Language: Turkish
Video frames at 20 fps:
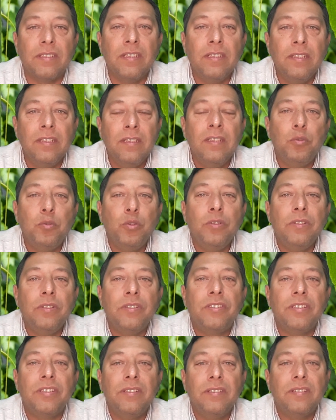da bunun
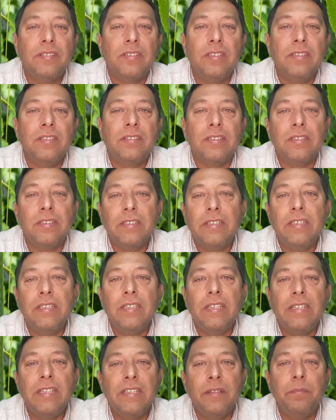için salatalık
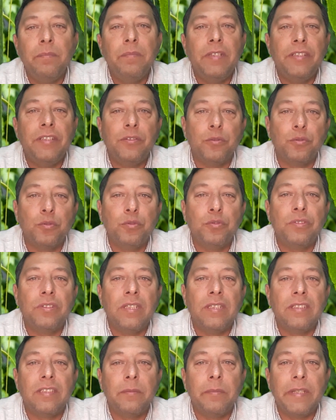yine 25-30
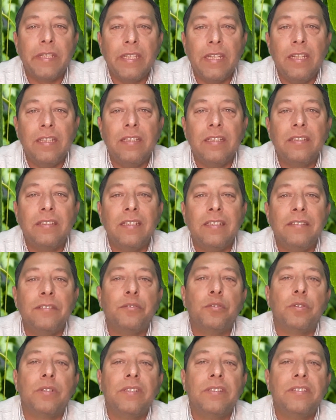santime geldikten
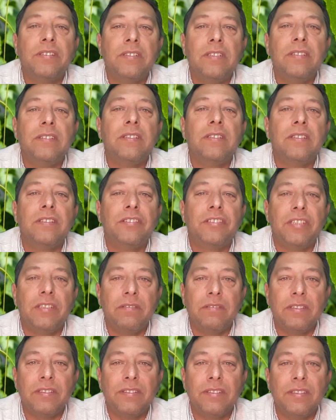sonra salatalık
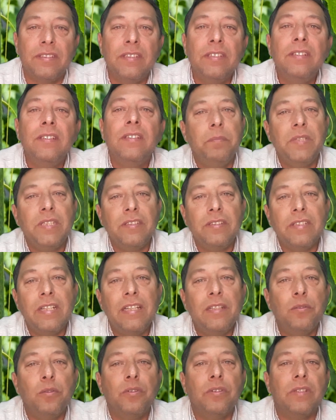çevresini bir
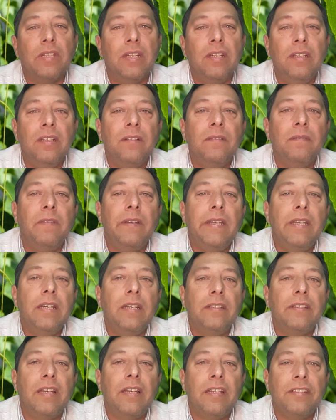naylonla
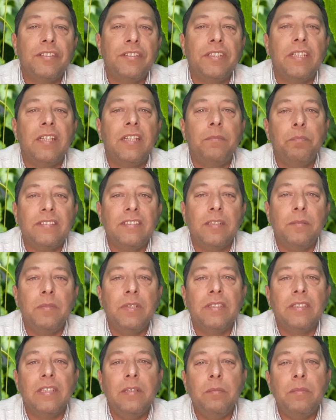veya tercihen
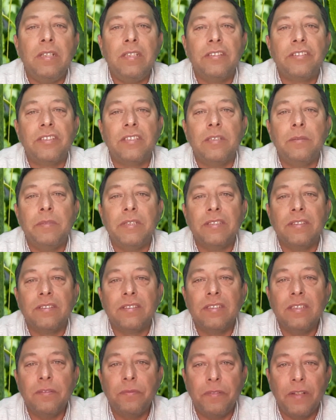samanla
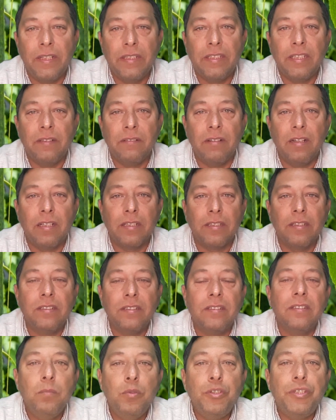malçlamanızda fayda
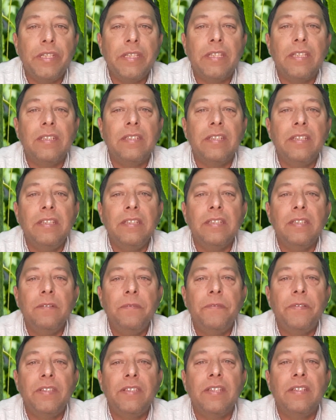vardır. Bu şekilde yine
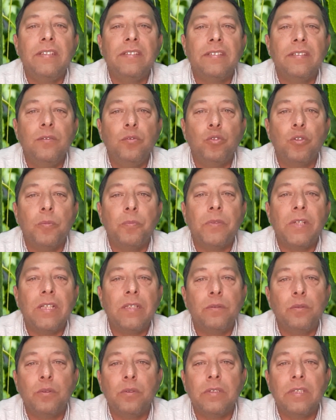fidenizin
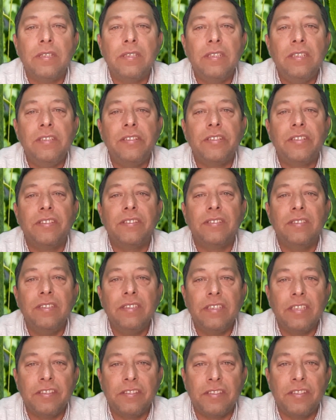toprakla olan ilişkisini
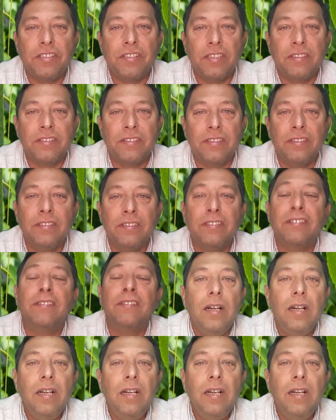keseceksiniz.